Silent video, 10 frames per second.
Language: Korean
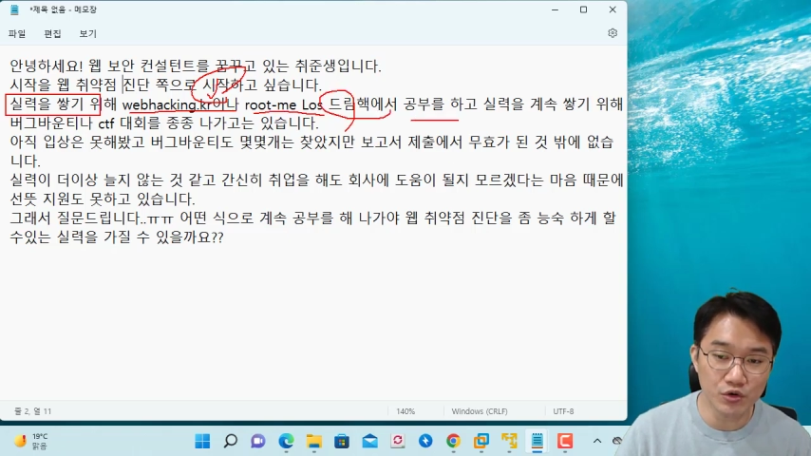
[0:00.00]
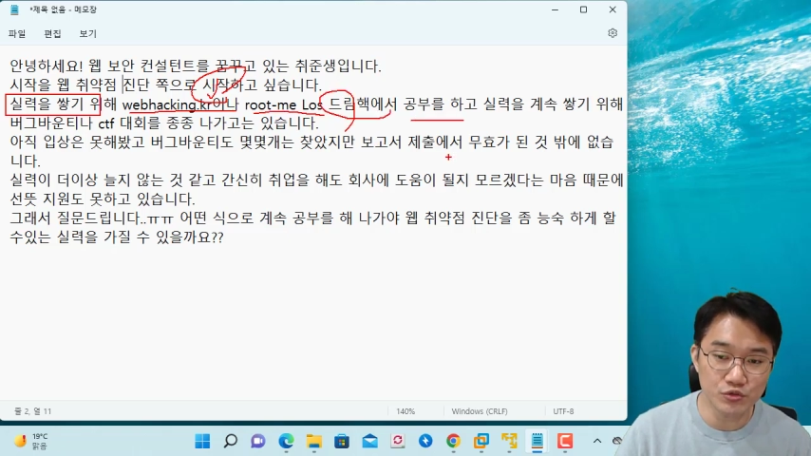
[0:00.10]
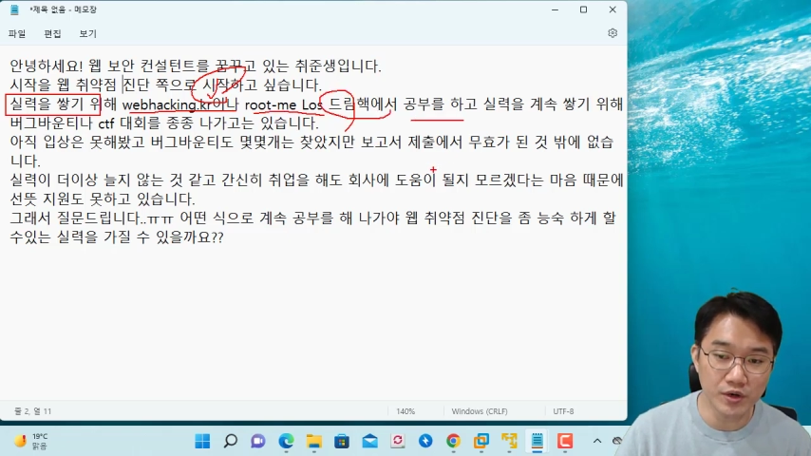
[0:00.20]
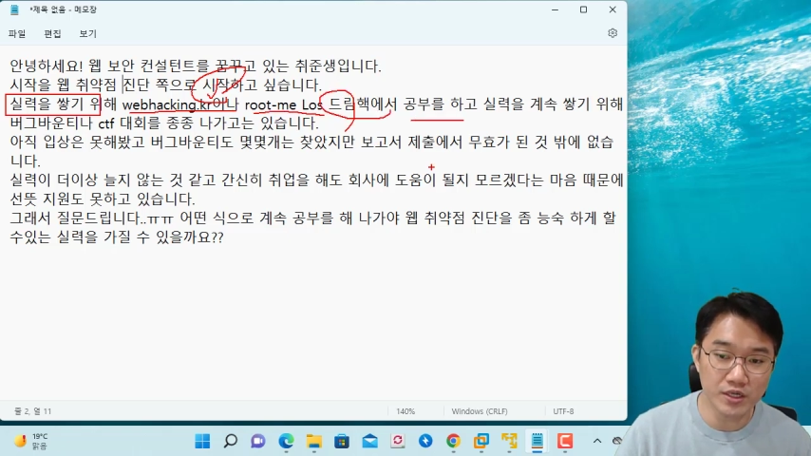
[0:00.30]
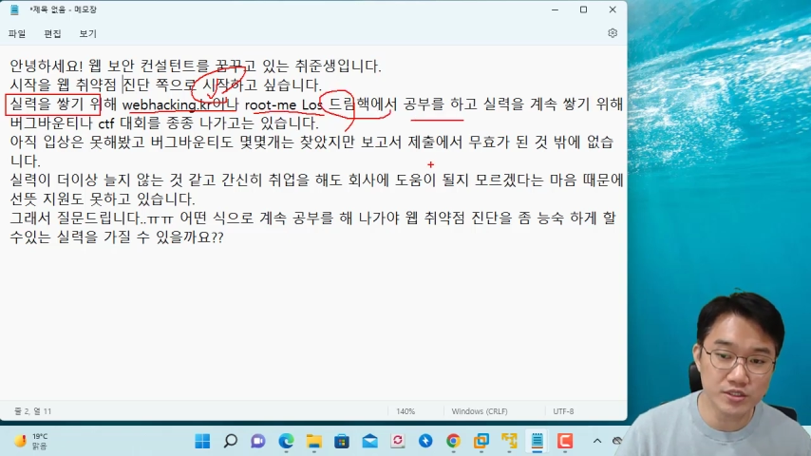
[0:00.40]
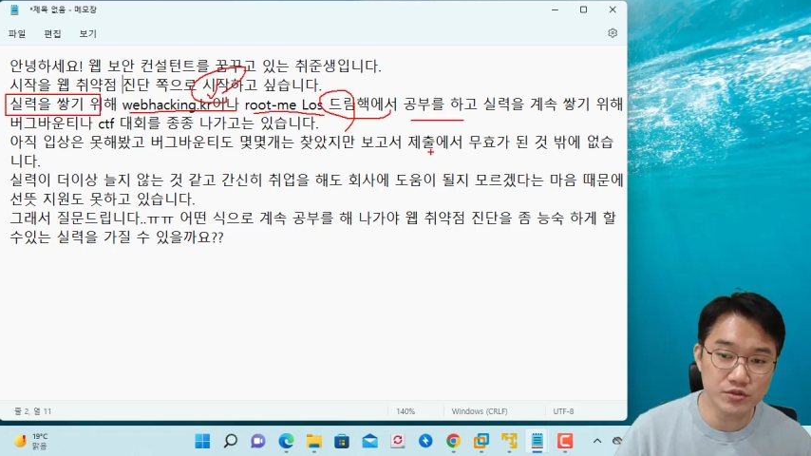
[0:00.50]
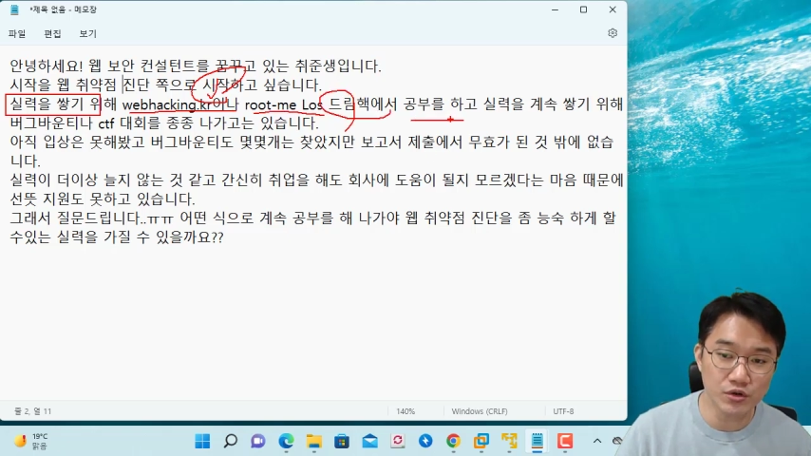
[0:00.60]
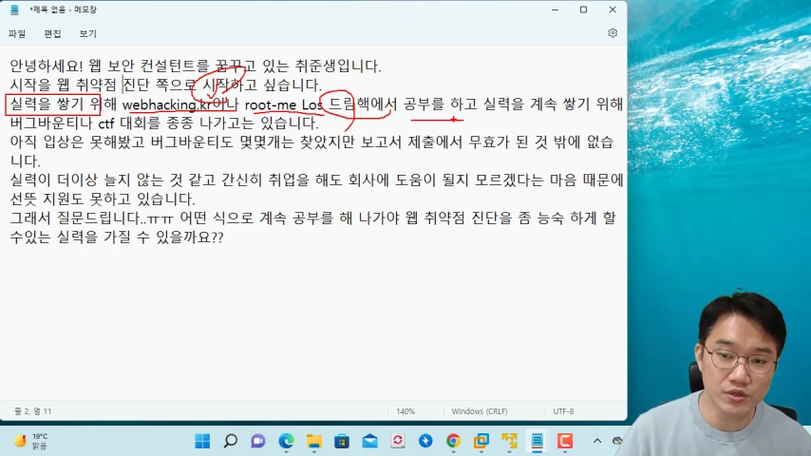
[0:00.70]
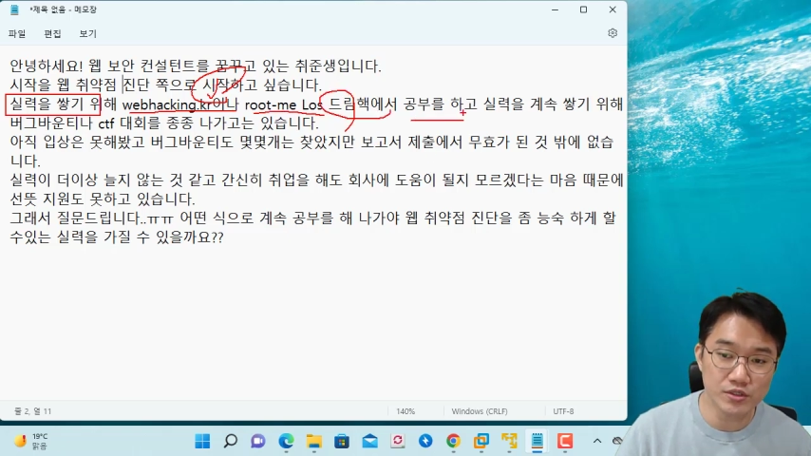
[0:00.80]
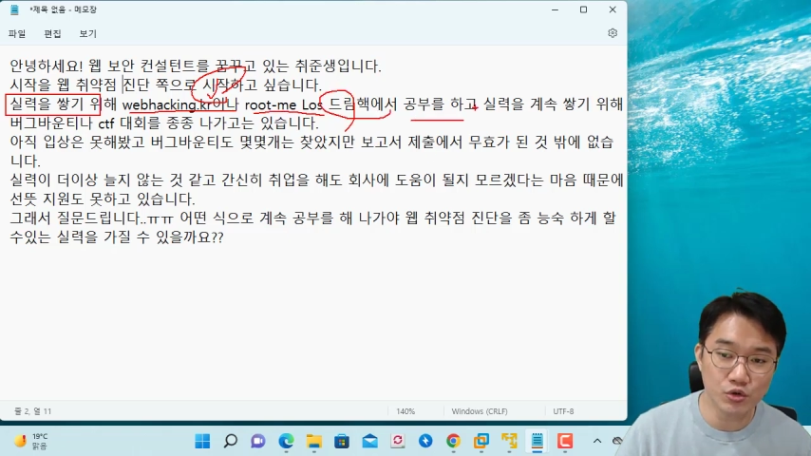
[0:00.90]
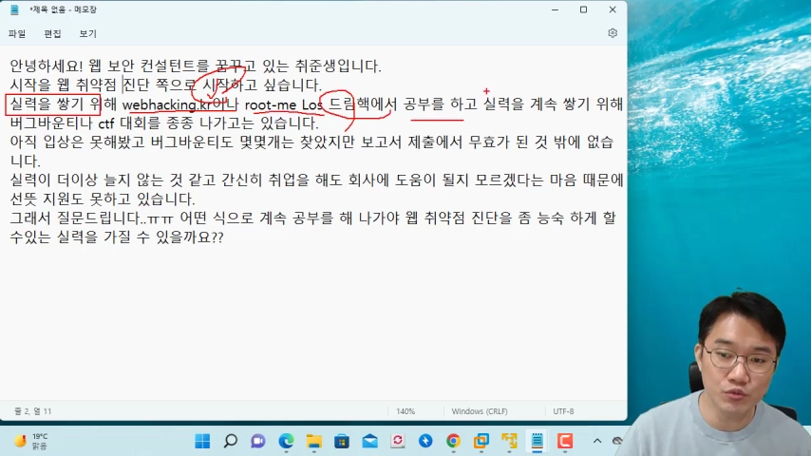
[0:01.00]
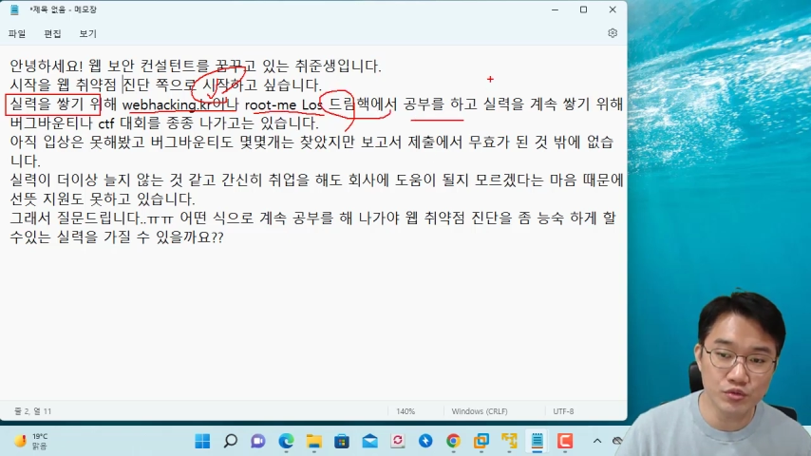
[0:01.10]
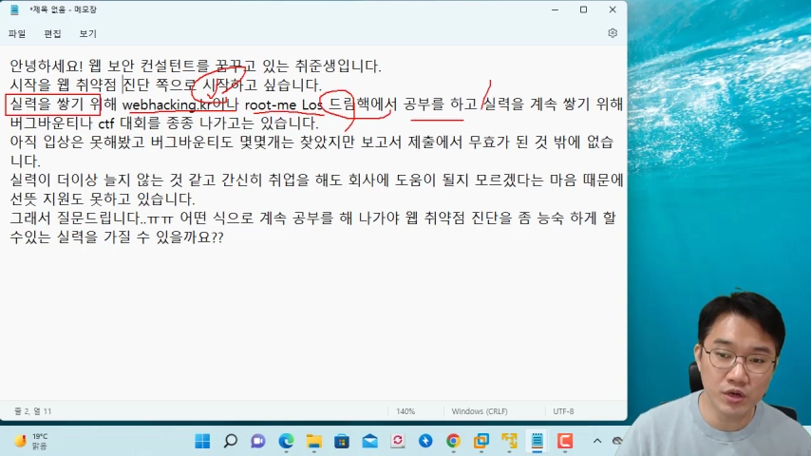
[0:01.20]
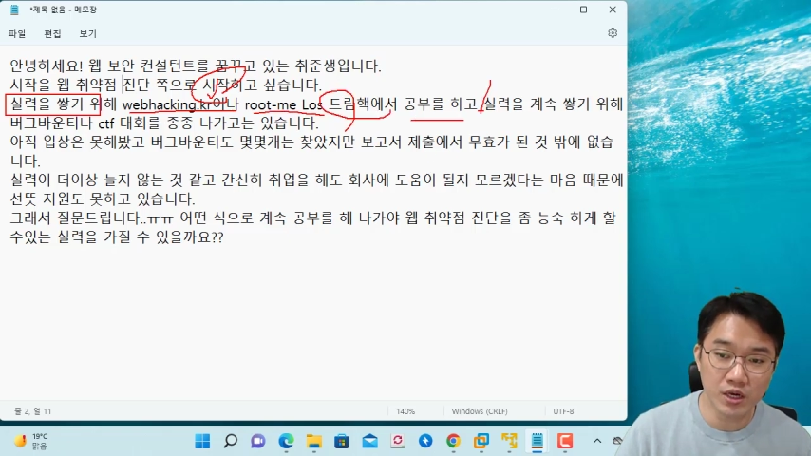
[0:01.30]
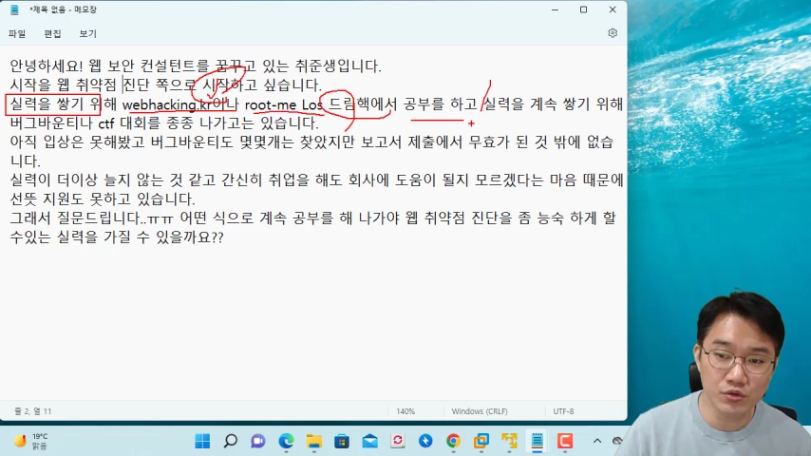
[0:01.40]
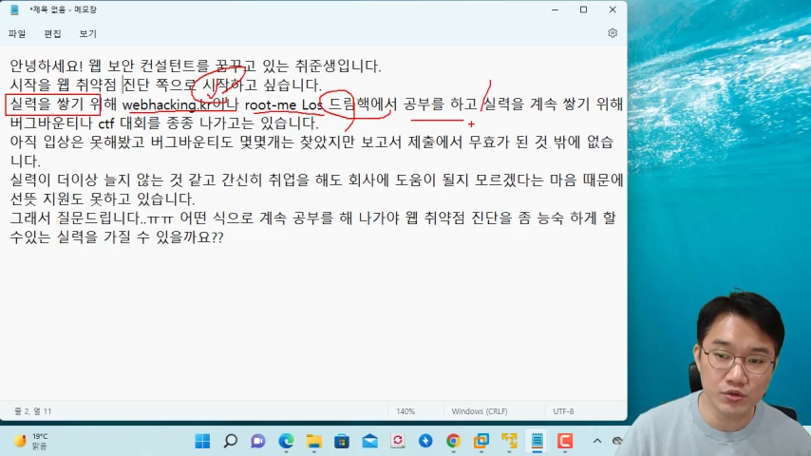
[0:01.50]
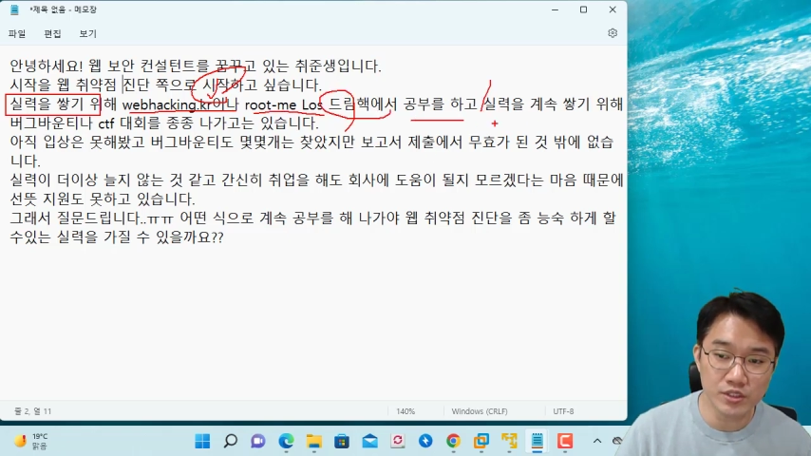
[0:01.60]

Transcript: 유명하시죠 그래서 공부를 하고